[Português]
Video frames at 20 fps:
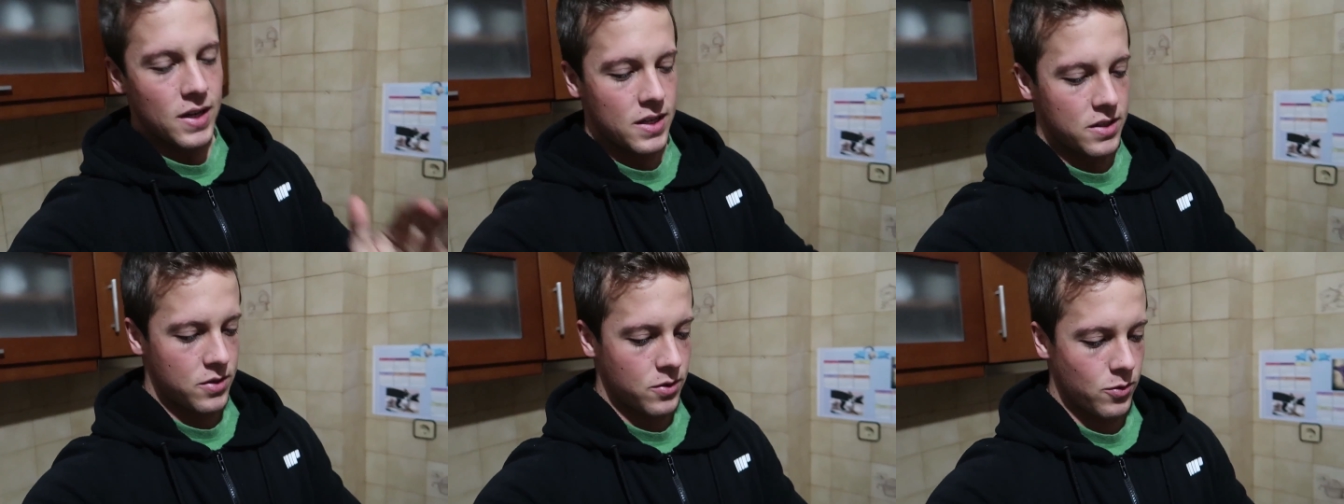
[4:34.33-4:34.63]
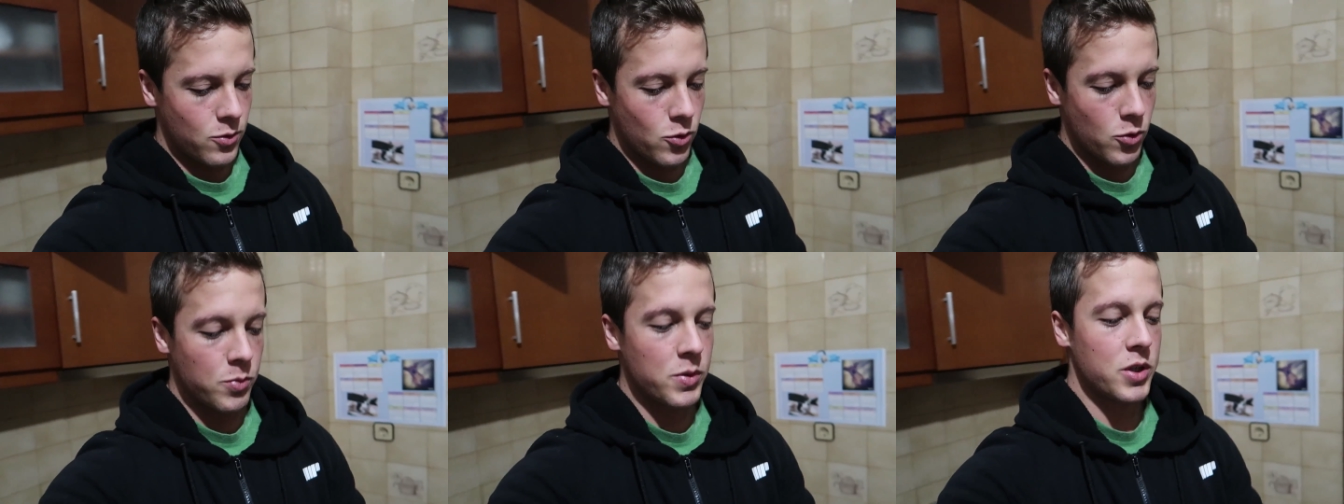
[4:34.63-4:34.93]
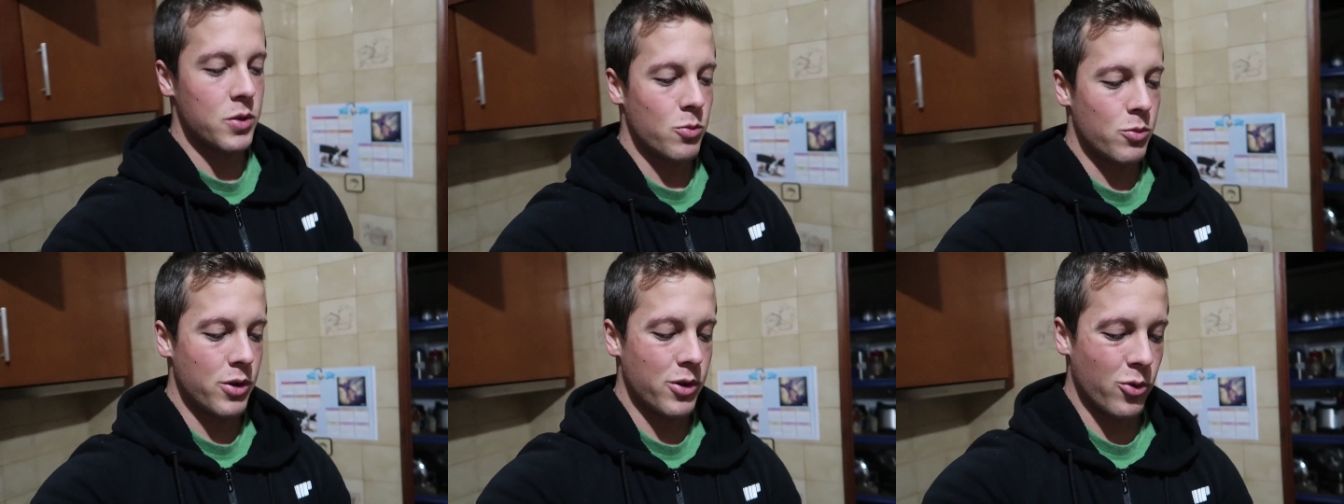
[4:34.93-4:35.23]
façam o
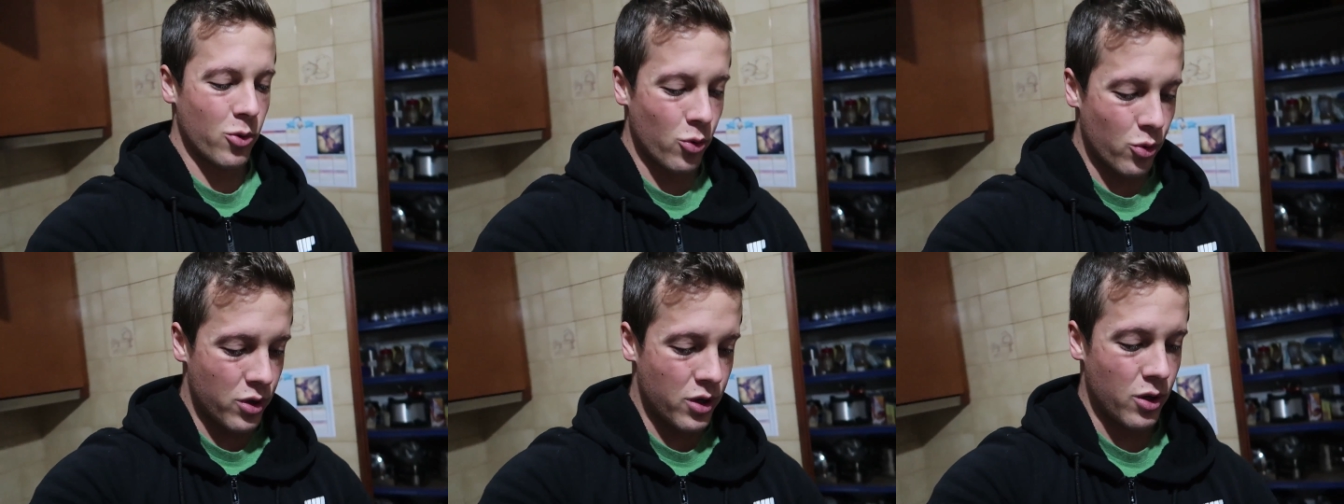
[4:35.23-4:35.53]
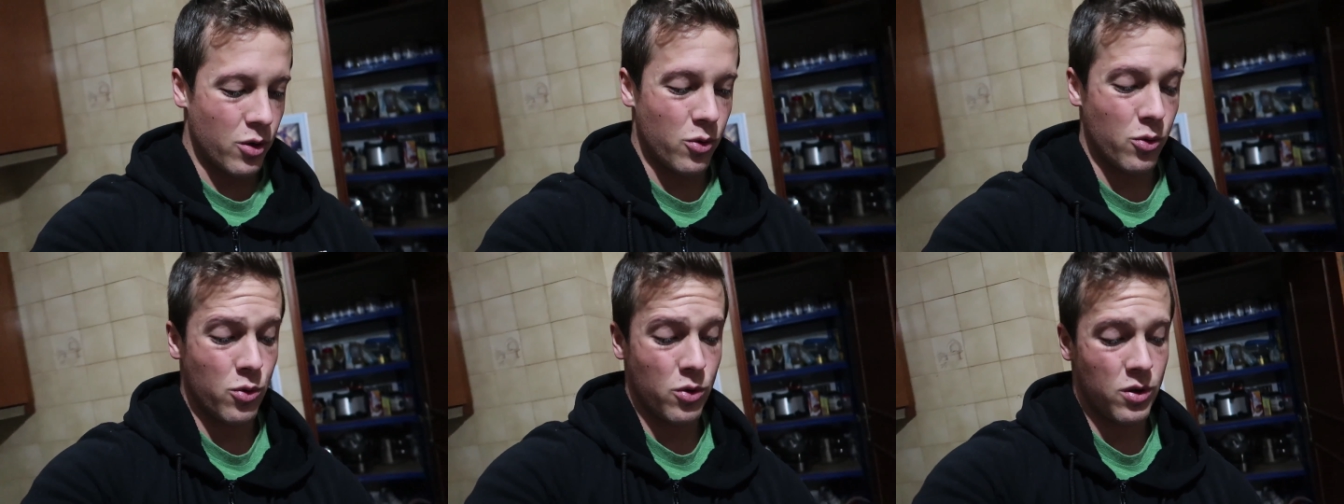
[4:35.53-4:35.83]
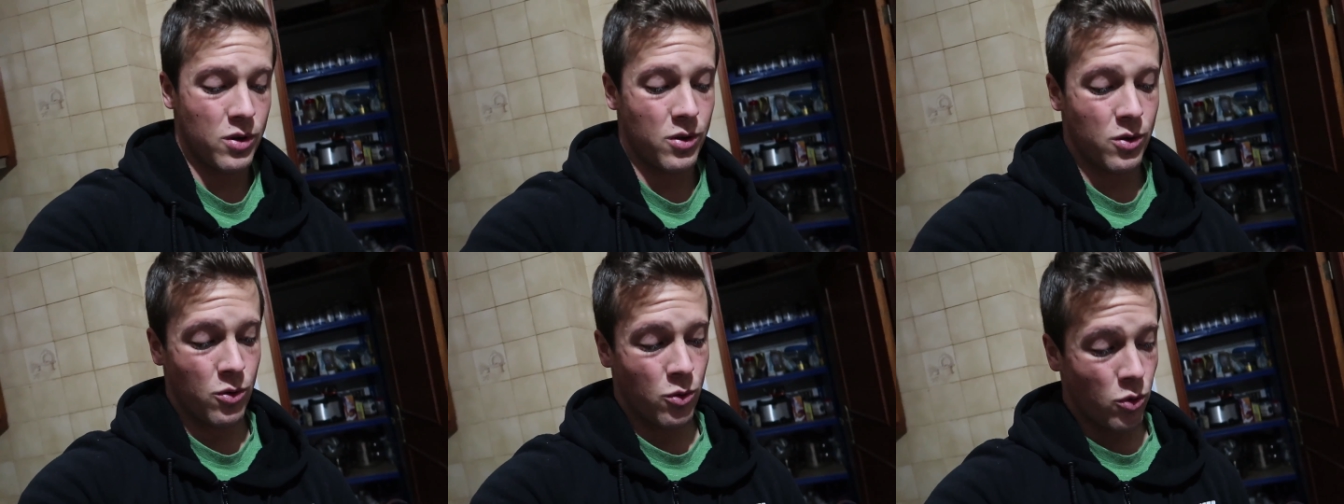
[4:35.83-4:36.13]
mesmo erro do que eu.
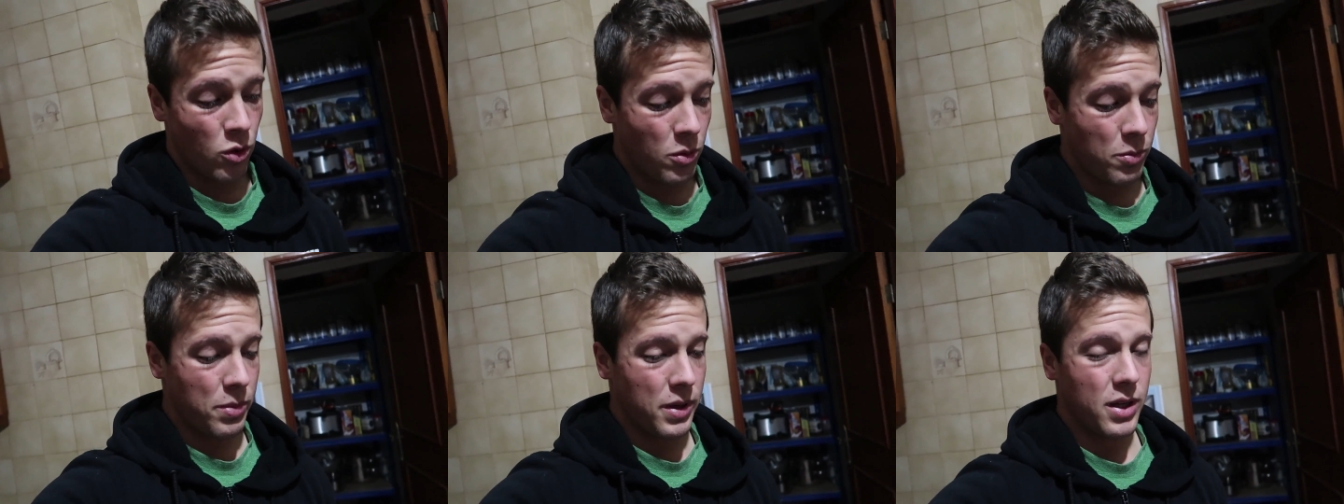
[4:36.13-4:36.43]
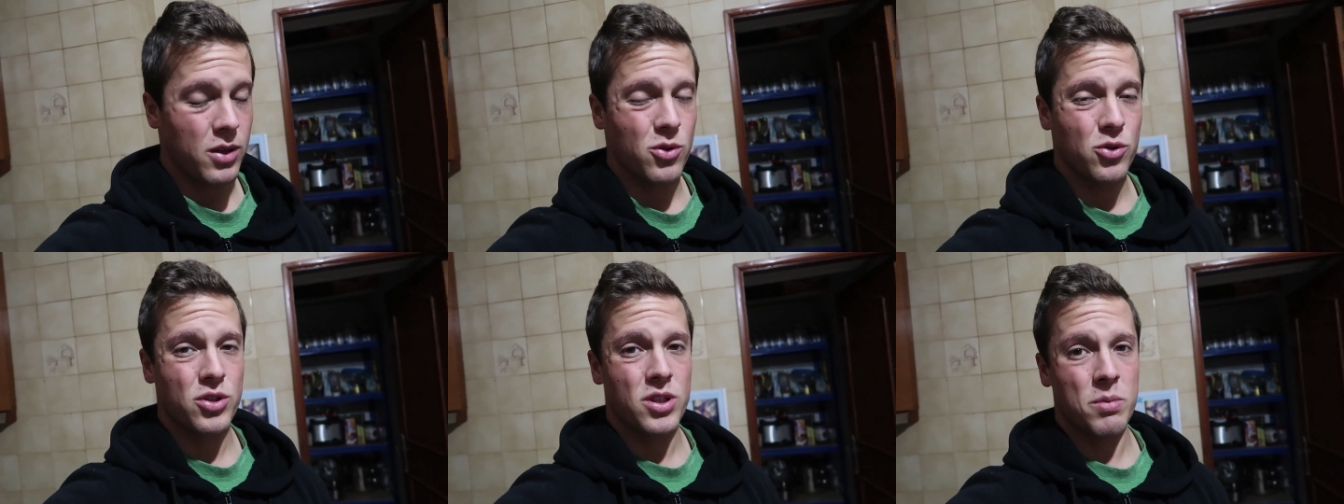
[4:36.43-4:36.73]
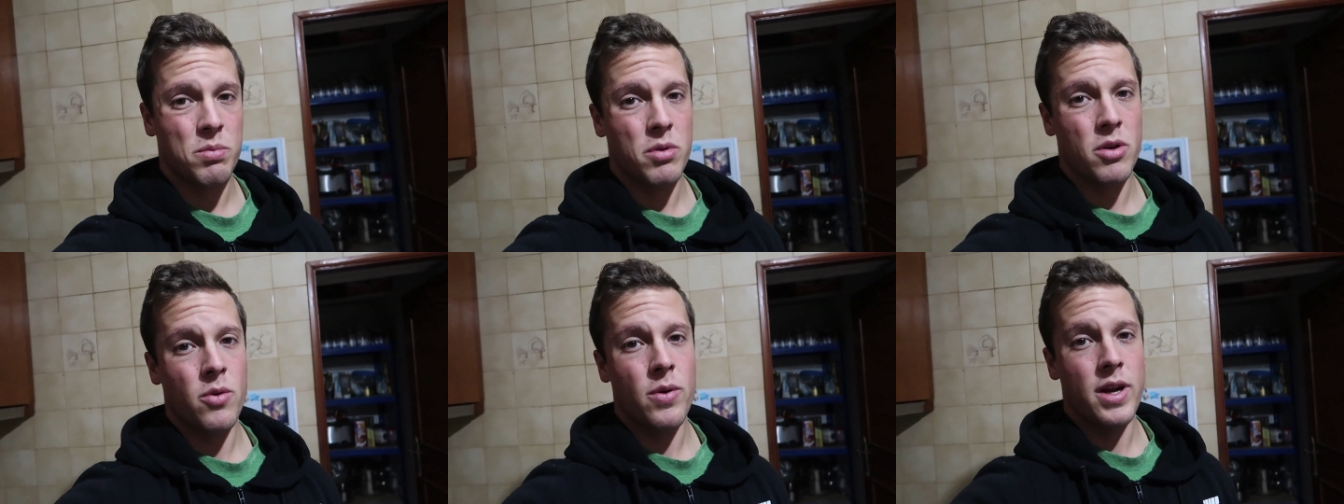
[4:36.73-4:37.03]
Comprem os
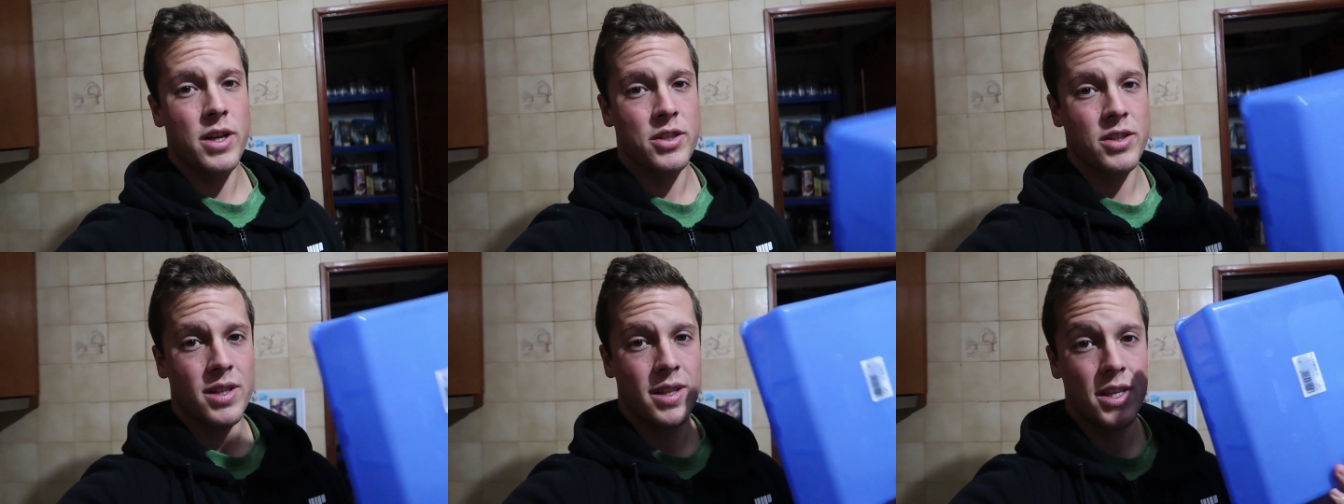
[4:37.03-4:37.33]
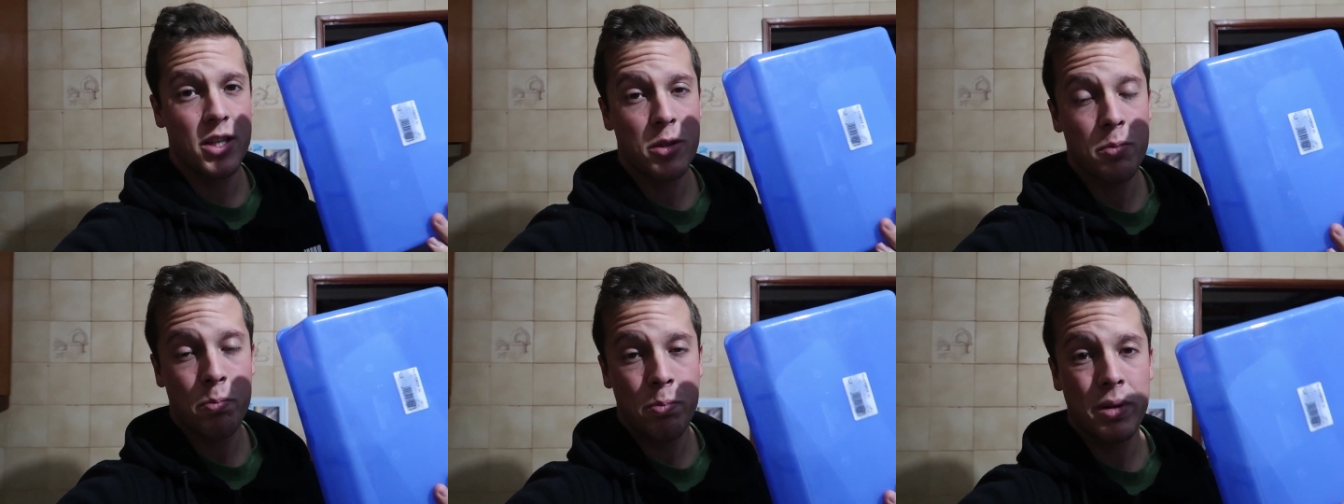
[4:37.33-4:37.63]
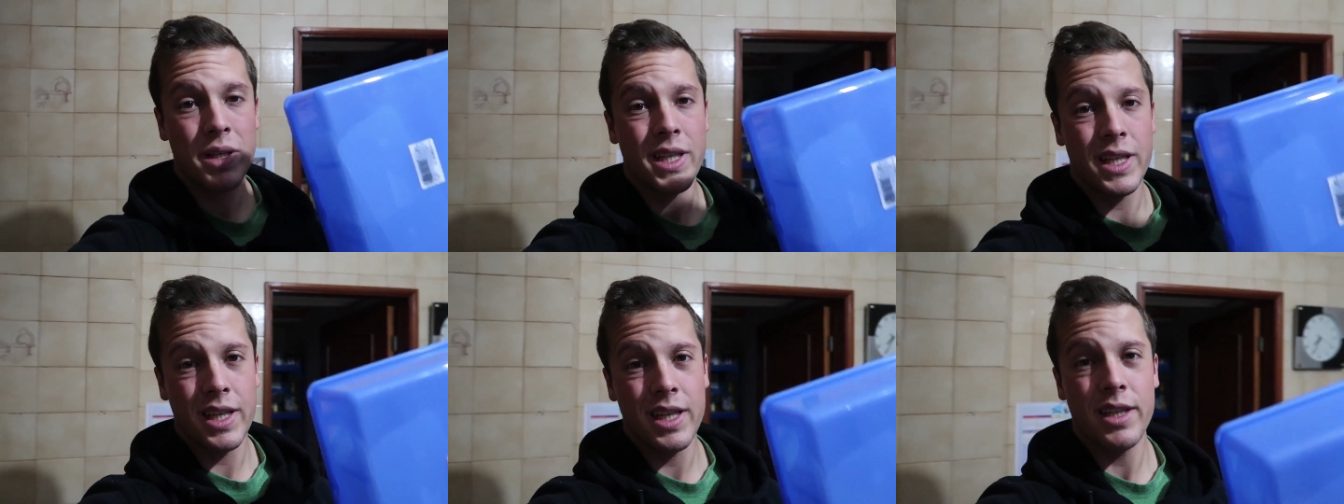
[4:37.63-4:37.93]
taparoés
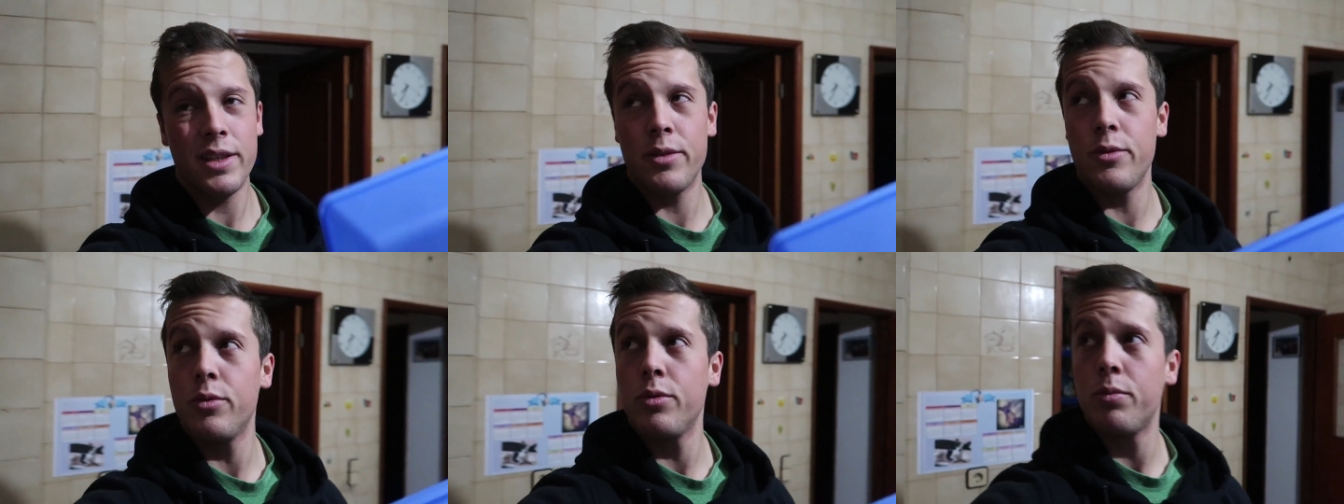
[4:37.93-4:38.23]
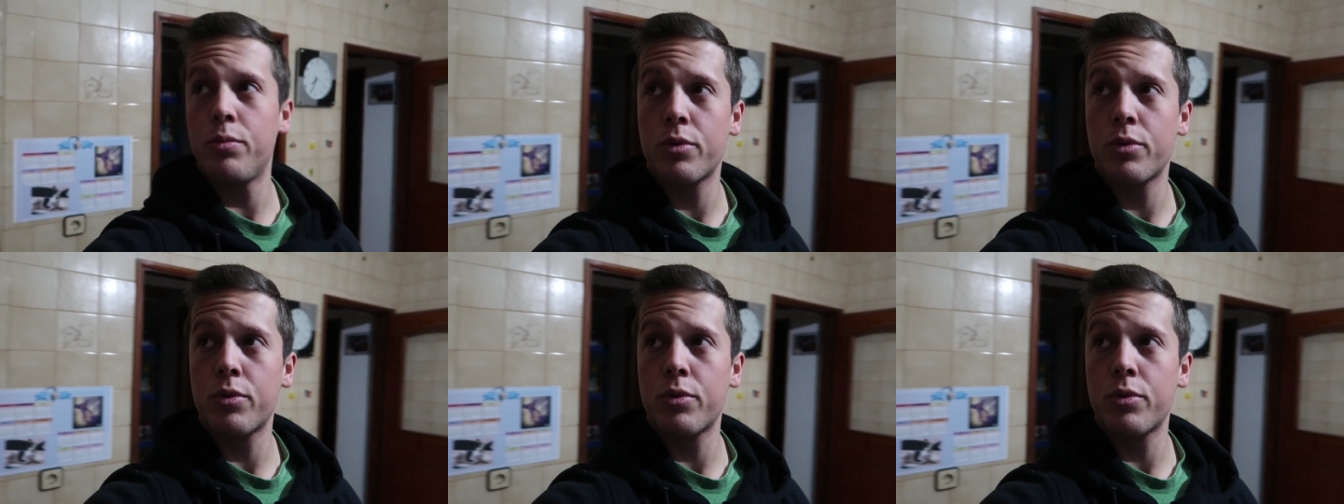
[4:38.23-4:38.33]
que pequeno,